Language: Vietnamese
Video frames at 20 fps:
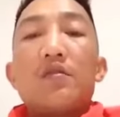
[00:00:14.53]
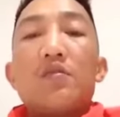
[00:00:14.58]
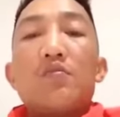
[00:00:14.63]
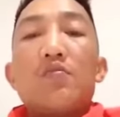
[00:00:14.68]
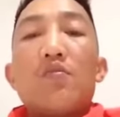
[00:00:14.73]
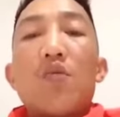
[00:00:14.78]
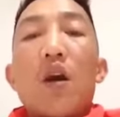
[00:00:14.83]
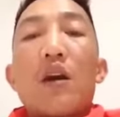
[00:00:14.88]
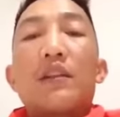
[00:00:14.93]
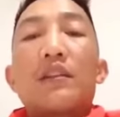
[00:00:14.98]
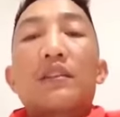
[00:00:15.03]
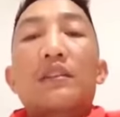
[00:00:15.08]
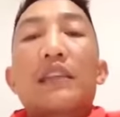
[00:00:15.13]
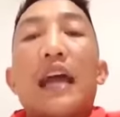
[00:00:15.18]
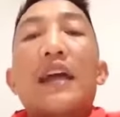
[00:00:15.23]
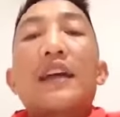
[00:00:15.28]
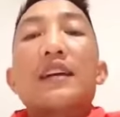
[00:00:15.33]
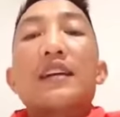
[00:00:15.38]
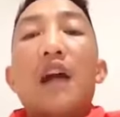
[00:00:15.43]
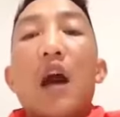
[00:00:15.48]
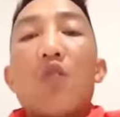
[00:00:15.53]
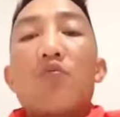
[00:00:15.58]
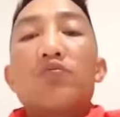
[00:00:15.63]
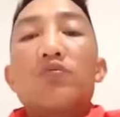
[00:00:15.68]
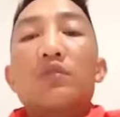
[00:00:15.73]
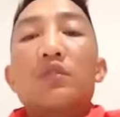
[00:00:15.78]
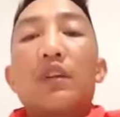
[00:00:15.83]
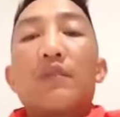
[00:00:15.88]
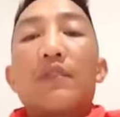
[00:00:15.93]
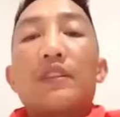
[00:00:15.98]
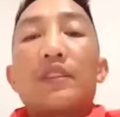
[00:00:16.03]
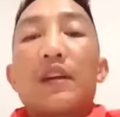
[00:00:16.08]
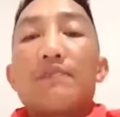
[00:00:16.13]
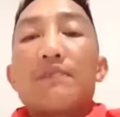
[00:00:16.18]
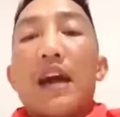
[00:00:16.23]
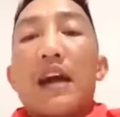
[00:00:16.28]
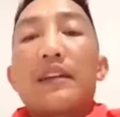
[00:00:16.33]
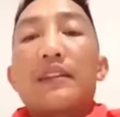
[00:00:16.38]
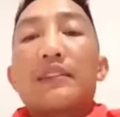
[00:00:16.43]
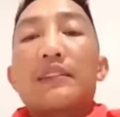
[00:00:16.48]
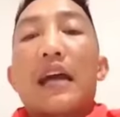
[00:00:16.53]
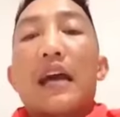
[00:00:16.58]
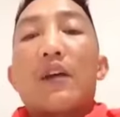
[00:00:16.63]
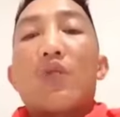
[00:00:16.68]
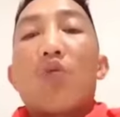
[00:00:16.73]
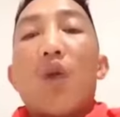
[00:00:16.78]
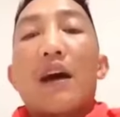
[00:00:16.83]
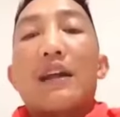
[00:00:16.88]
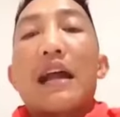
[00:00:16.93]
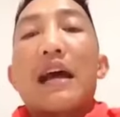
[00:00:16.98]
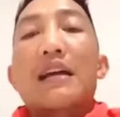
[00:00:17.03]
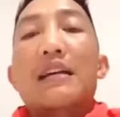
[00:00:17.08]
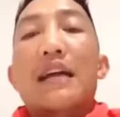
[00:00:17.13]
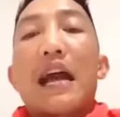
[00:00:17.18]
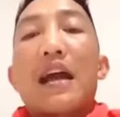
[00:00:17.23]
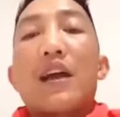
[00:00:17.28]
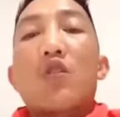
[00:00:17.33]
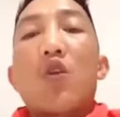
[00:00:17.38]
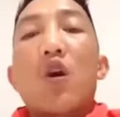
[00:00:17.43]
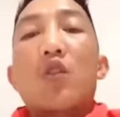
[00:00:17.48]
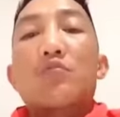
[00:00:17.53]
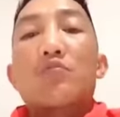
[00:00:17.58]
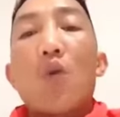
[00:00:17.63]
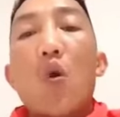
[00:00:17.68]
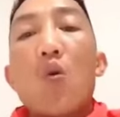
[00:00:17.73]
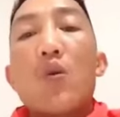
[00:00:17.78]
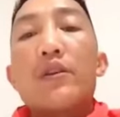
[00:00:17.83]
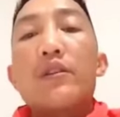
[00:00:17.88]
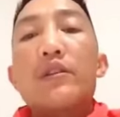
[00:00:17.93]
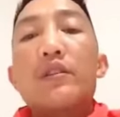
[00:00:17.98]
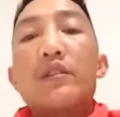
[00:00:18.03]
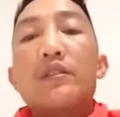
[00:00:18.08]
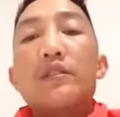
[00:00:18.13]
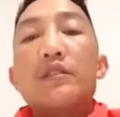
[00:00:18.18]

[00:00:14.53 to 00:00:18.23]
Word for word: Muốn thành công thì phải chấp nhận trải qua đắng cay ngọt bùi